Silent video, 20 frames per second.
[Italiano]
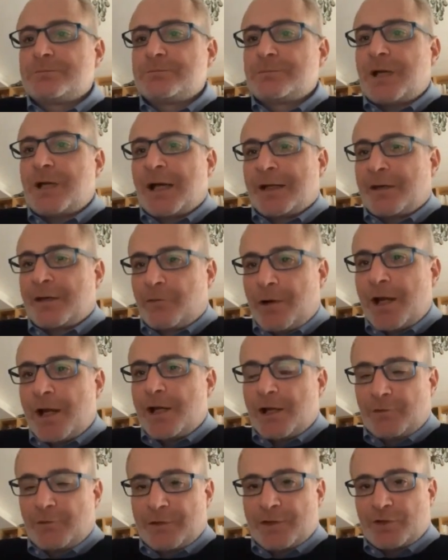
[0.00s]
anche
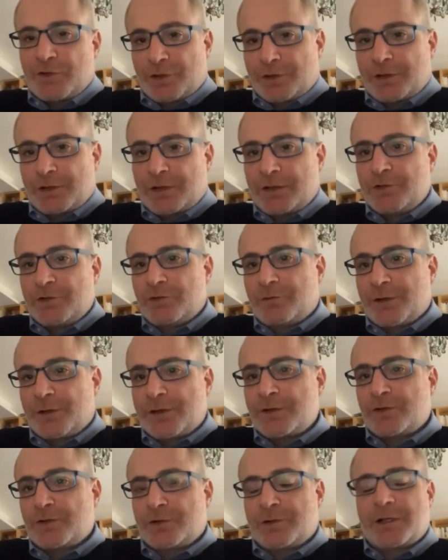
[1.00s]
quella è una sorta di
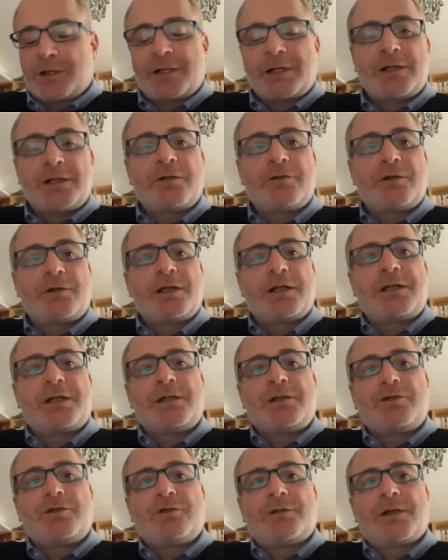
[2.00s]
innovazione, una categoria
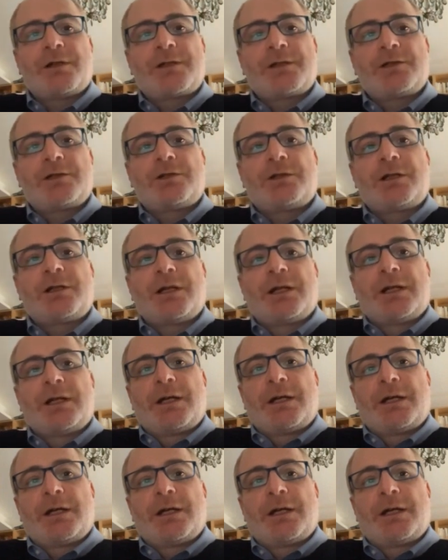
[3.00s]
dell'innovazione.